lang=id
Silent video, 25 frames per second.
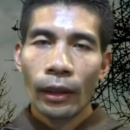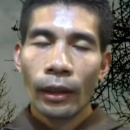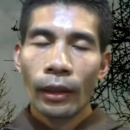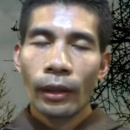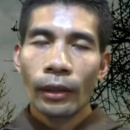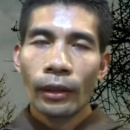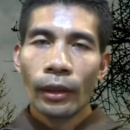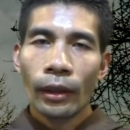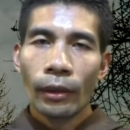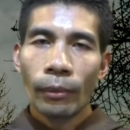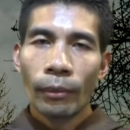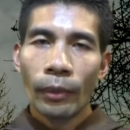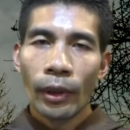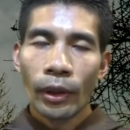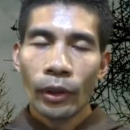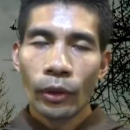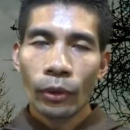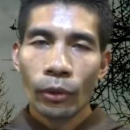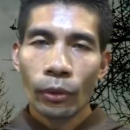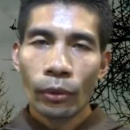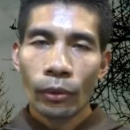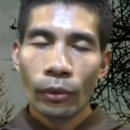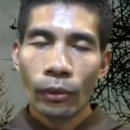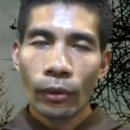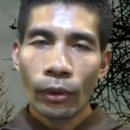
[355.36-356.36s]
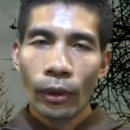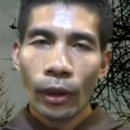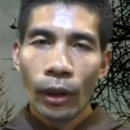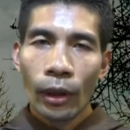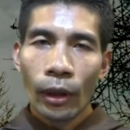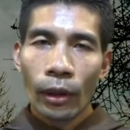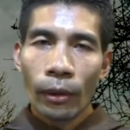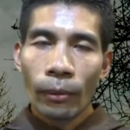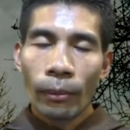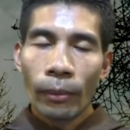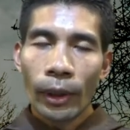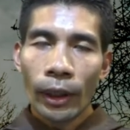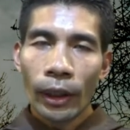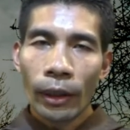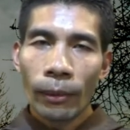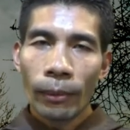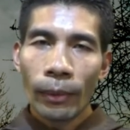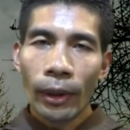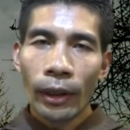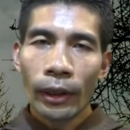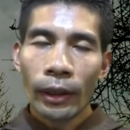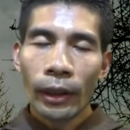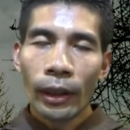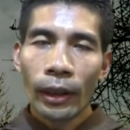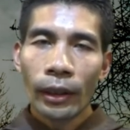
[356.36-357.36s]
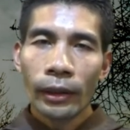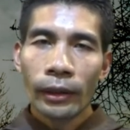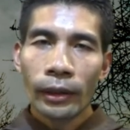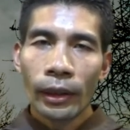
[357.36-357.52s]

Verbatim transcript: termasuk bagaimana